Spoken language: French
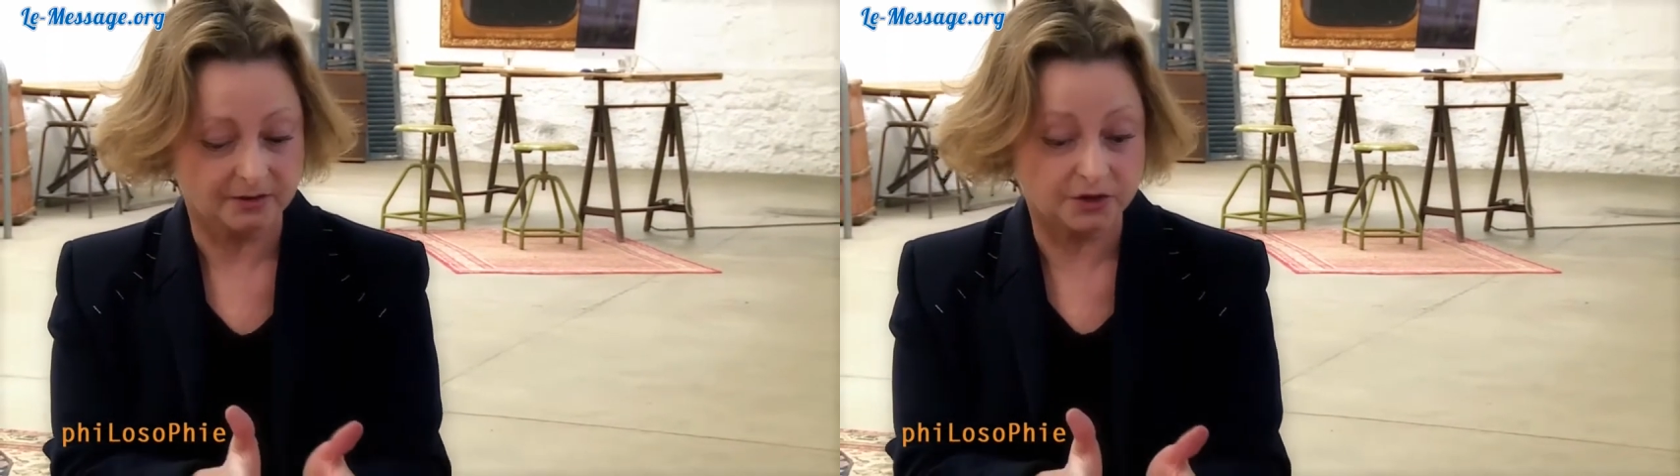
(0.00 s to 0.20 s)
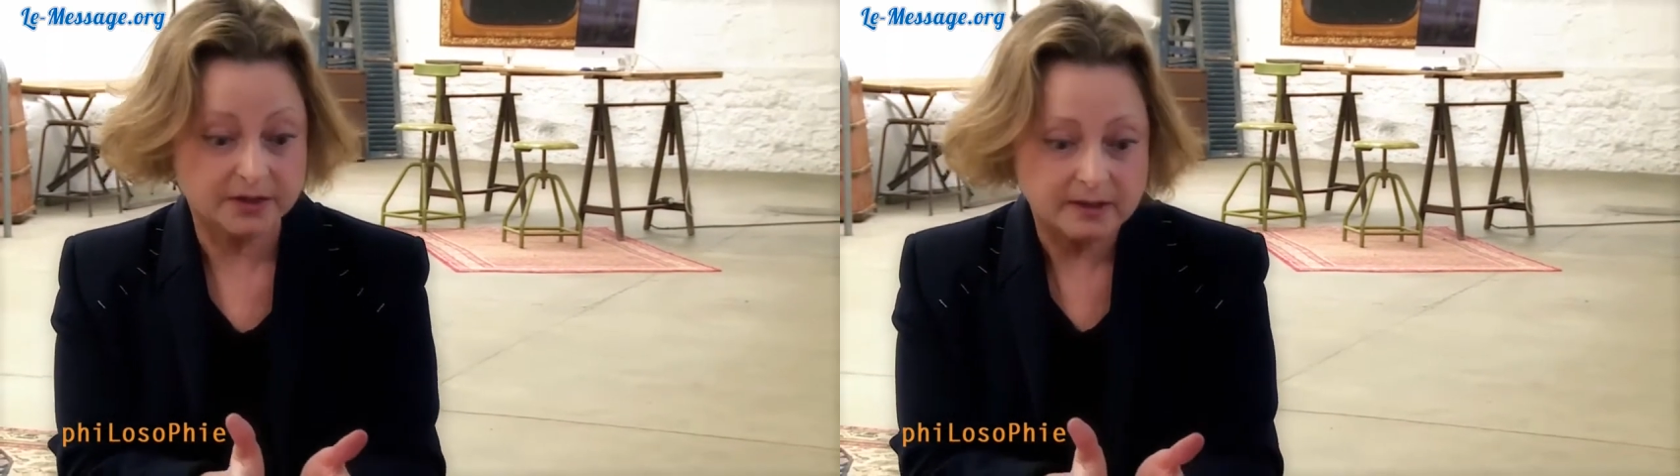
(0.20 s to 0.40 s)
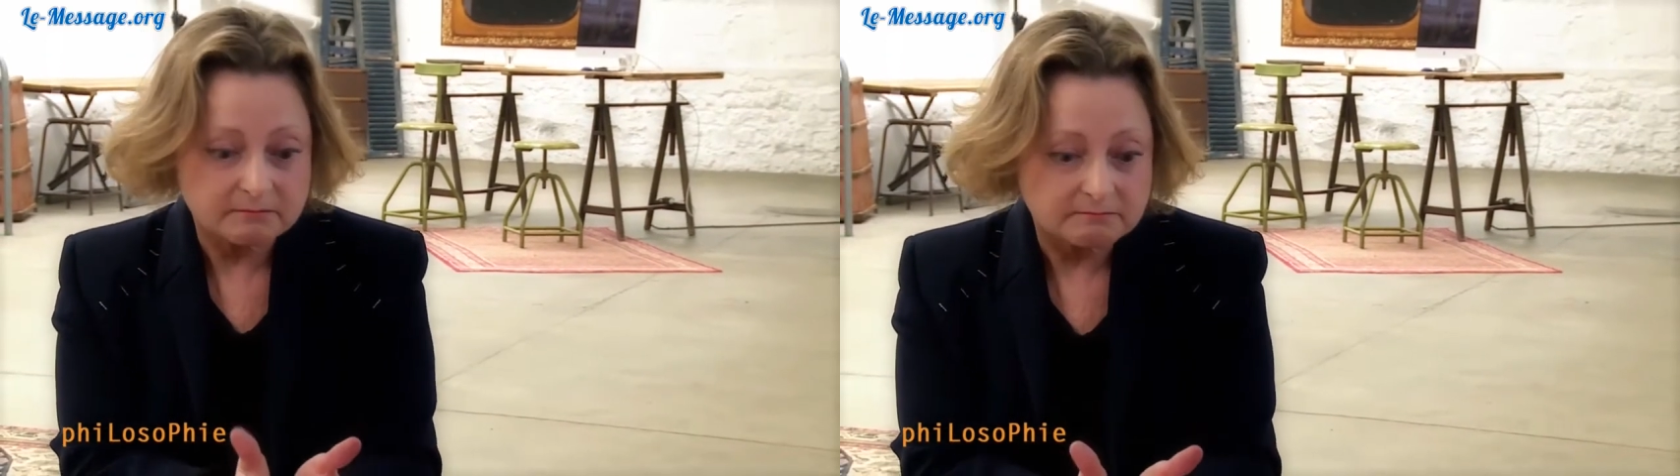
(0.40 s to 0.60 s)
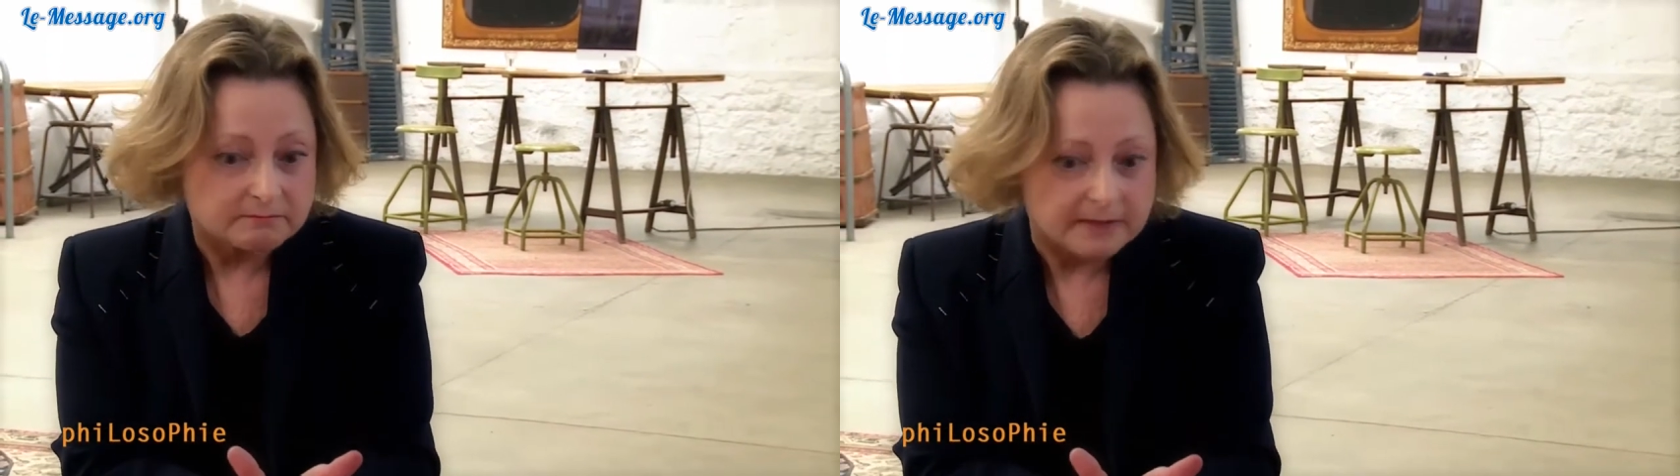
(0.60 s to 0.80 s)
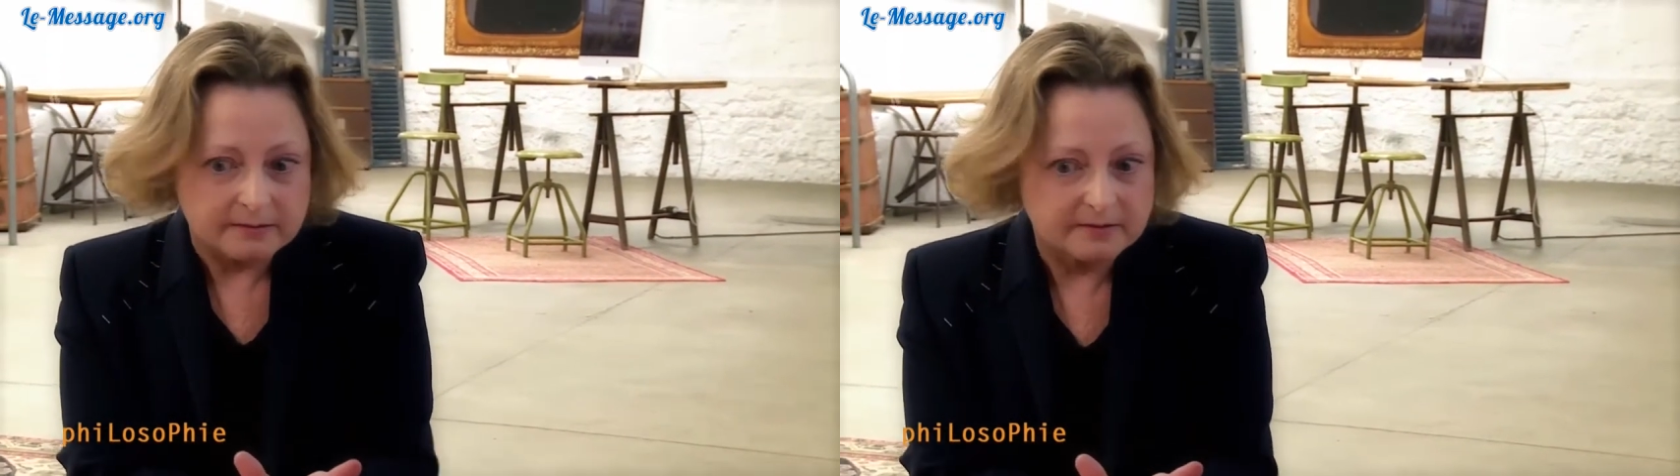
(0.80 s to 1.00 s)
j'ai
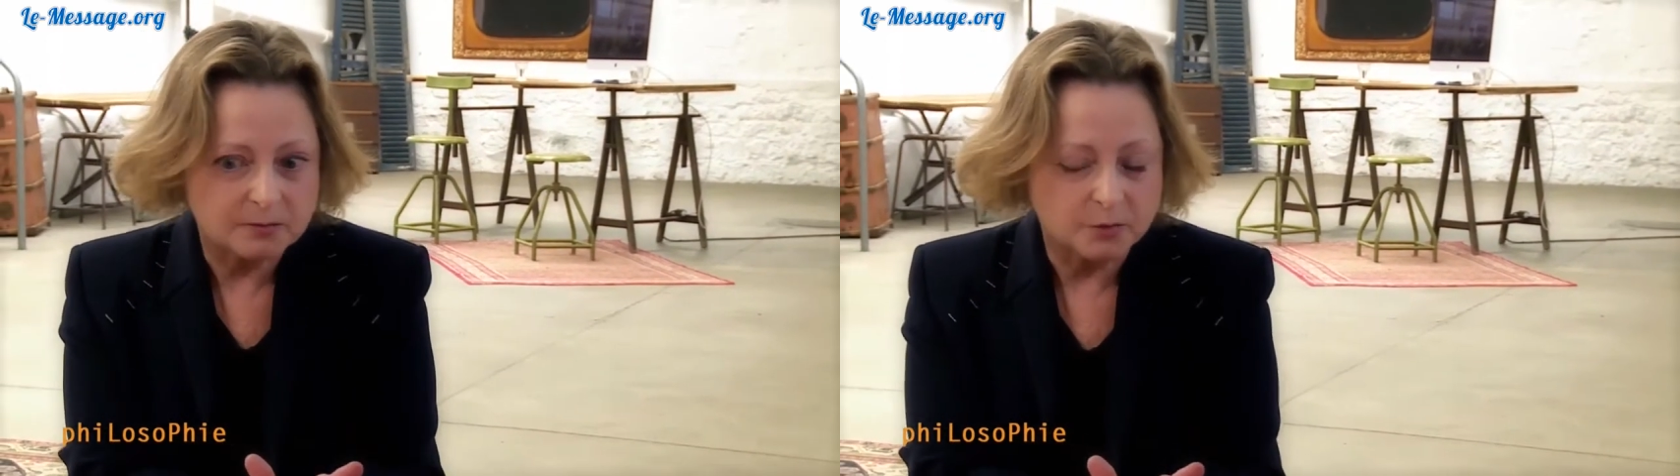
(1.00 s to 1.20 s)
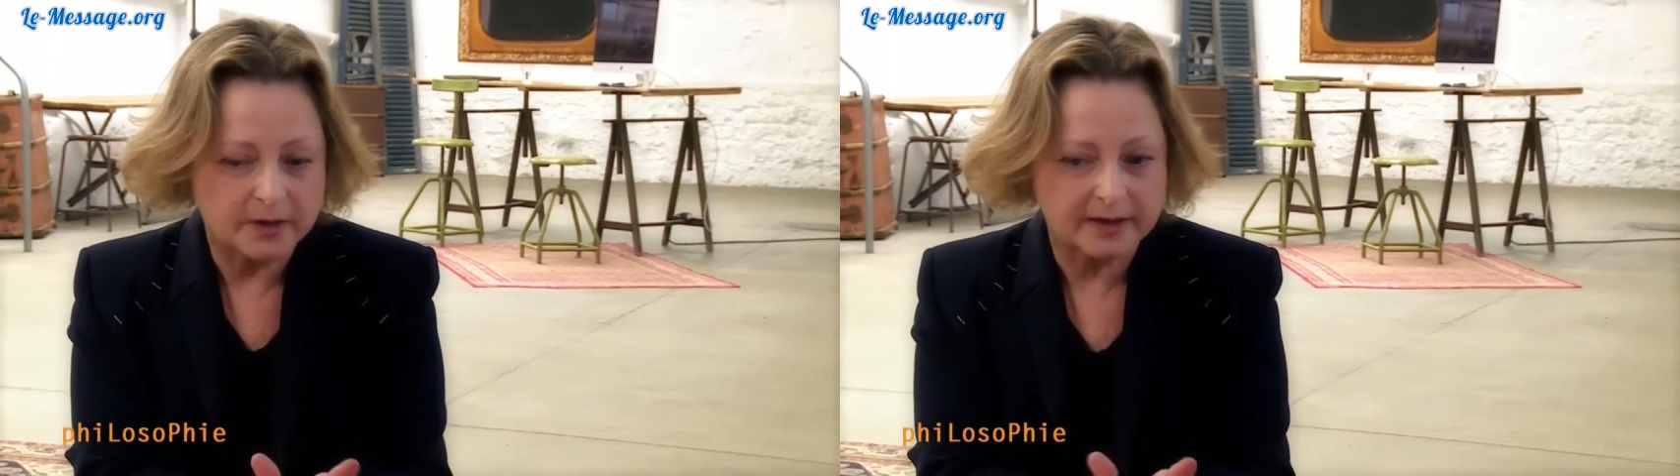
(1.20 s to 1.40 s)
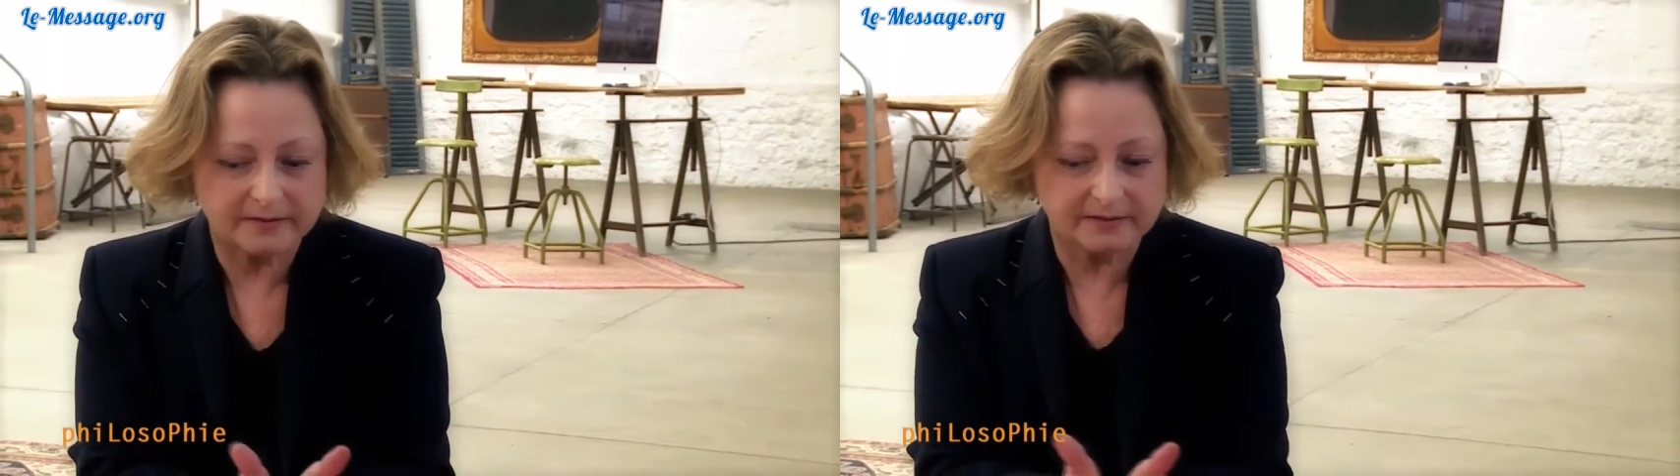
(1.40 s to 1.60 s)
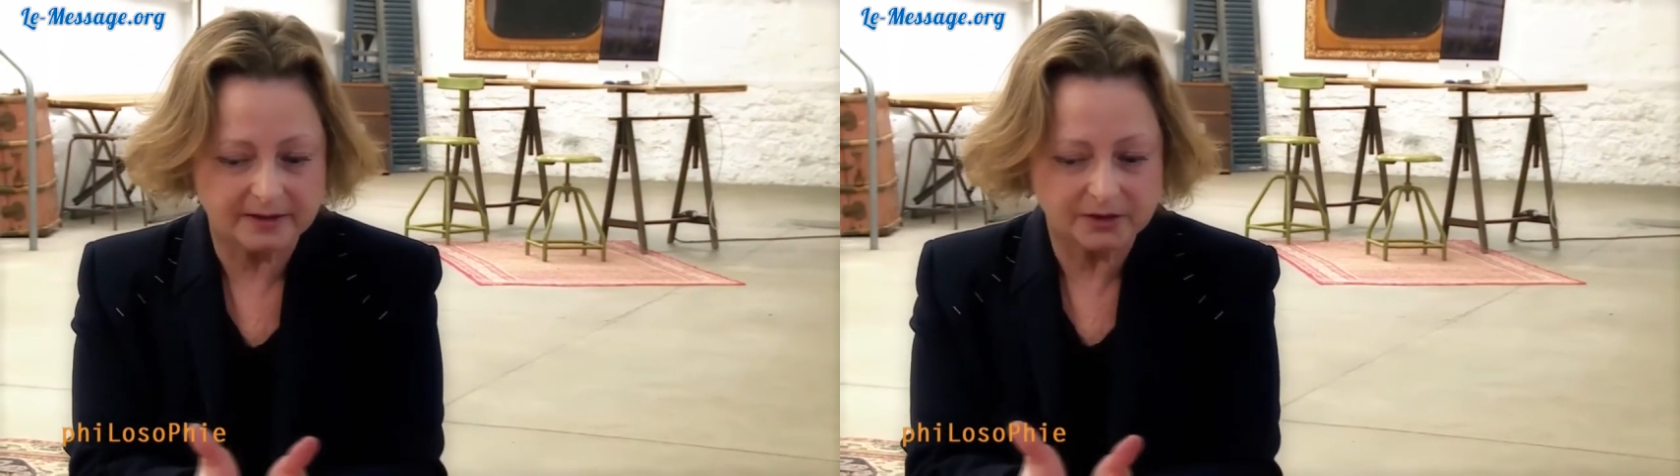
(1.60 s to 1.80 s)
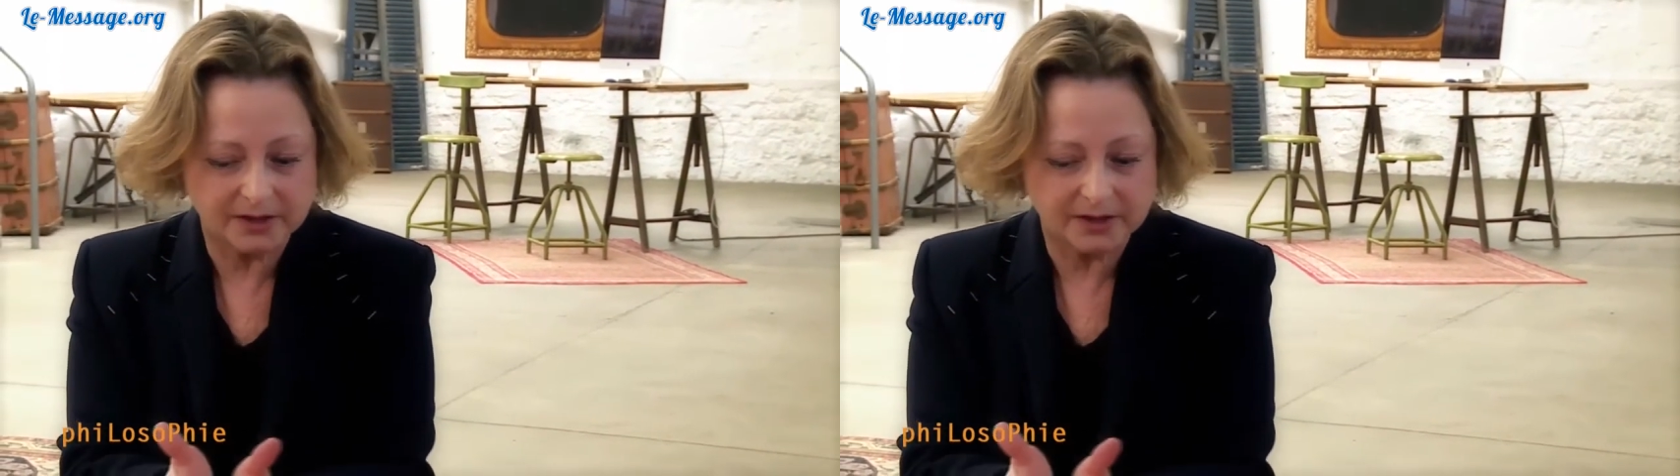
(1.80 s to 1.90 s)
été menacée,